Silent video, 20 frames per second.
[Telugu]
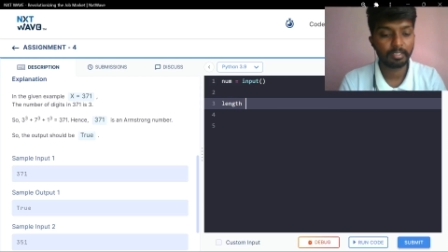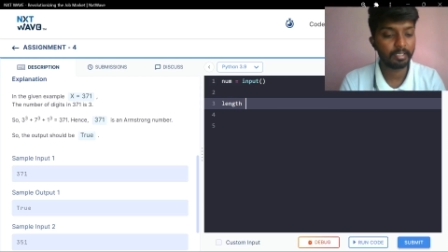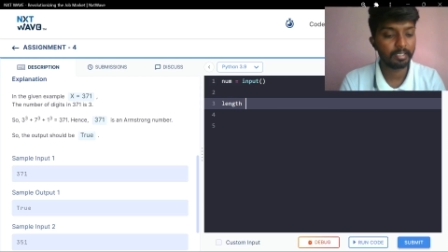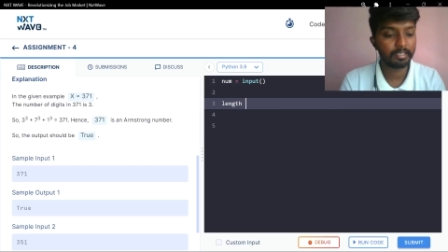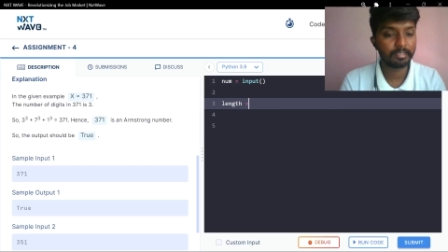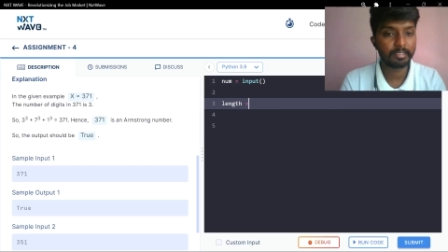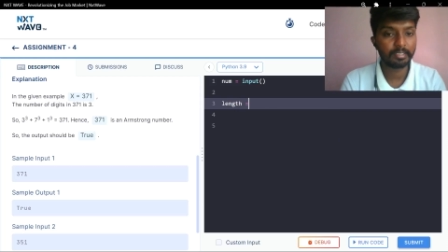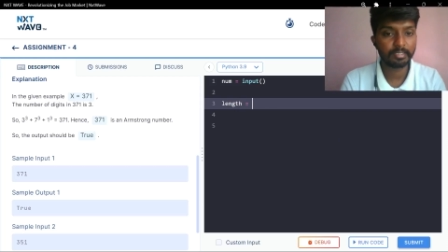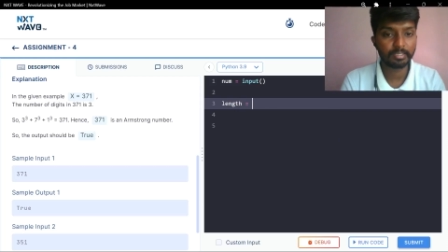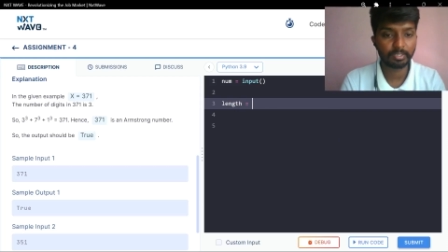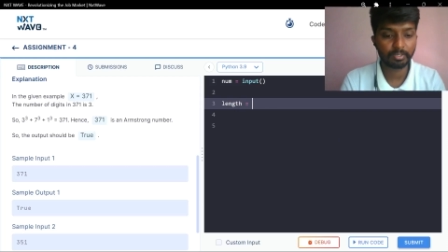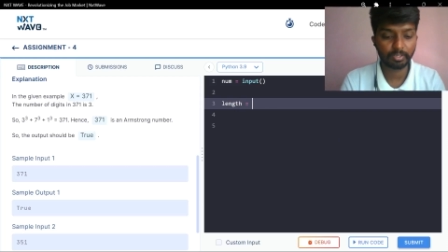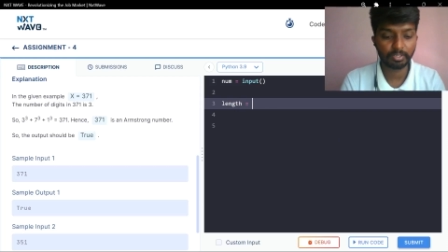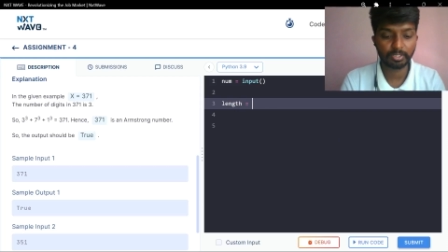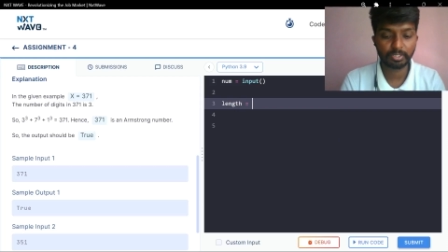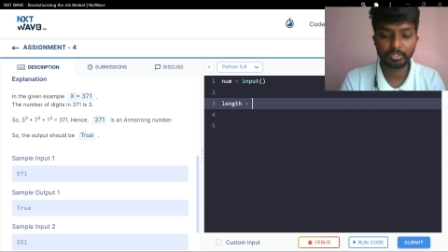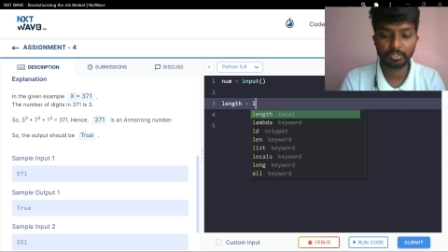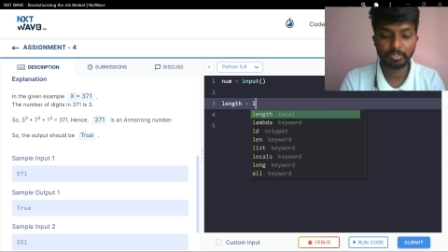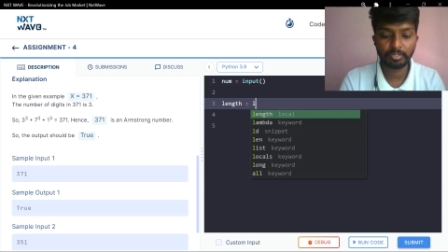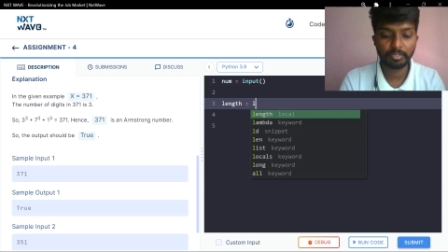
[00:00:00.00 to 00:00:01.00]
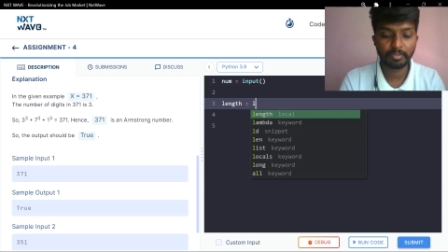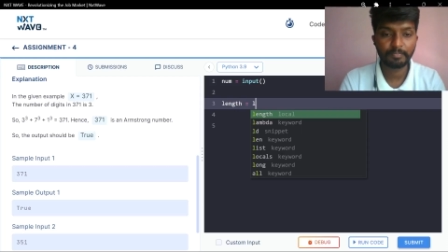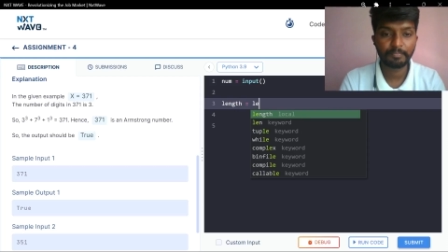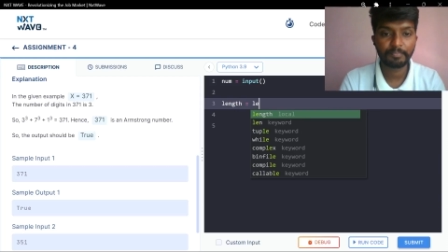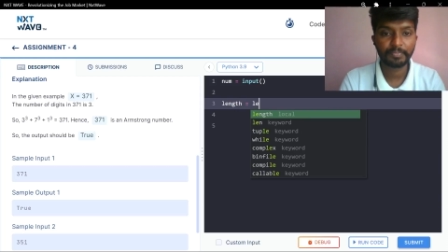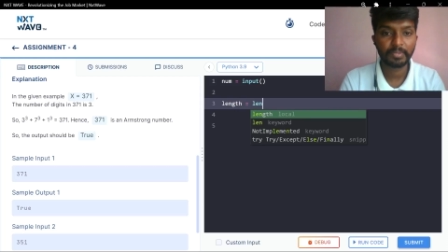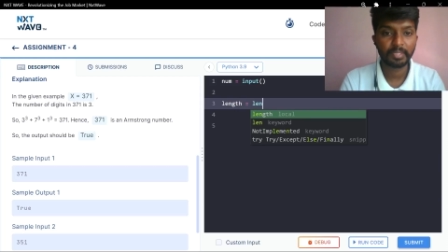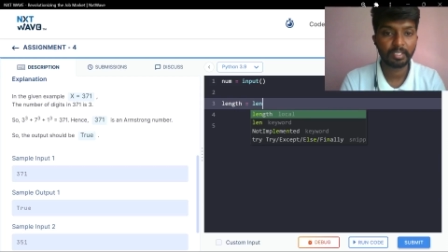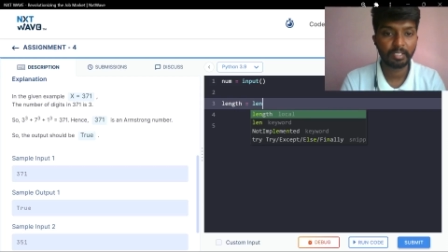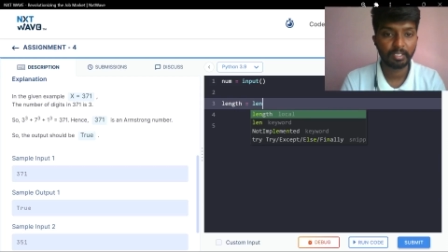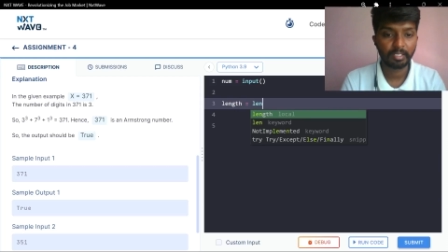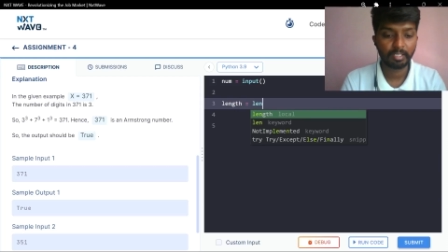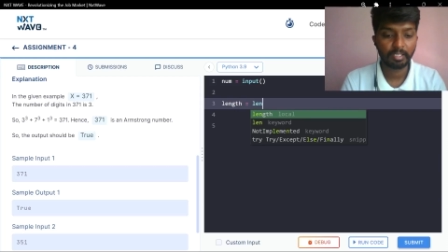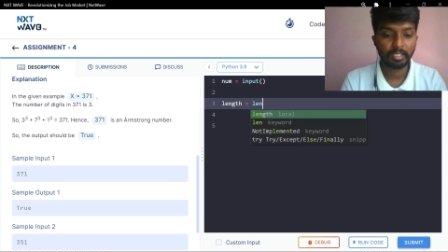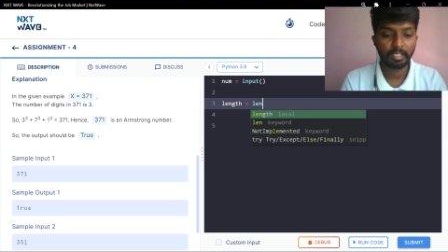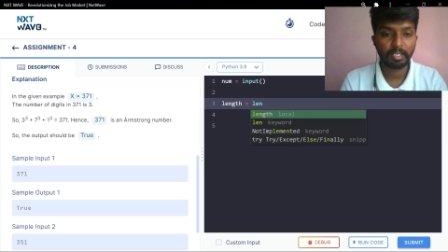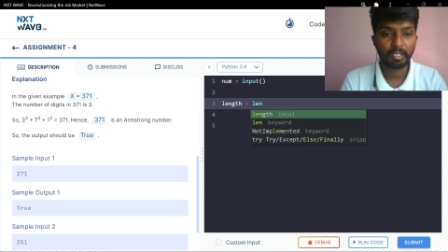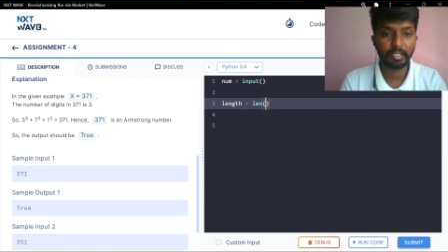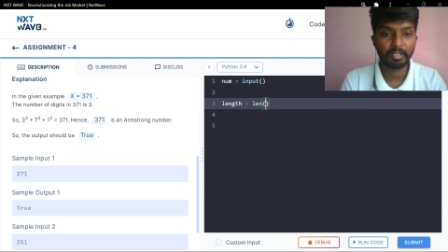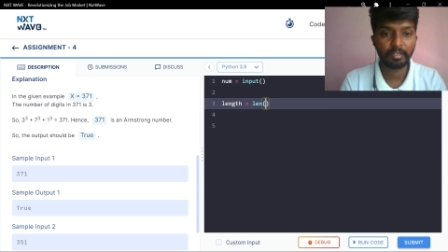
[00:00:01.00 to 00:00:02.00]
లెంత్ ఈజ్ ఈక్వల్స్ టు
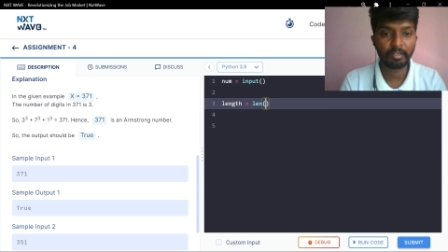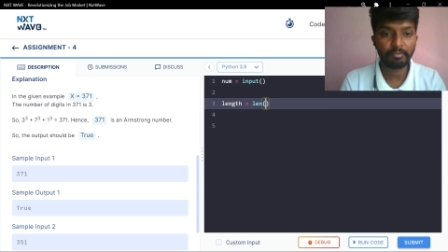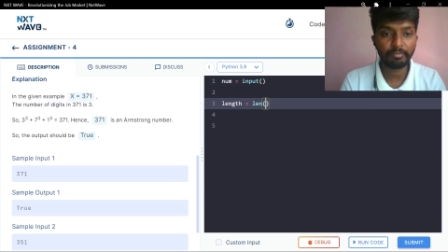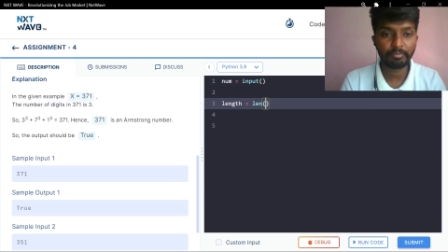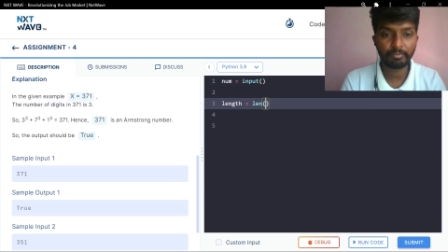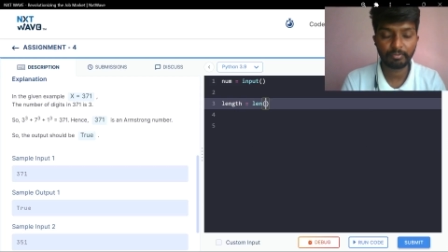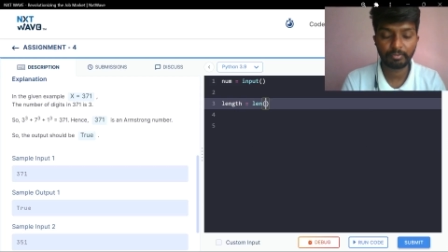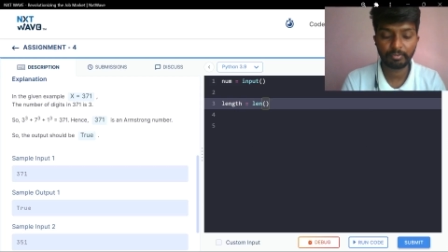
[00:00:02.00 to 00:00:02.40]
లెన్ ఆఫ్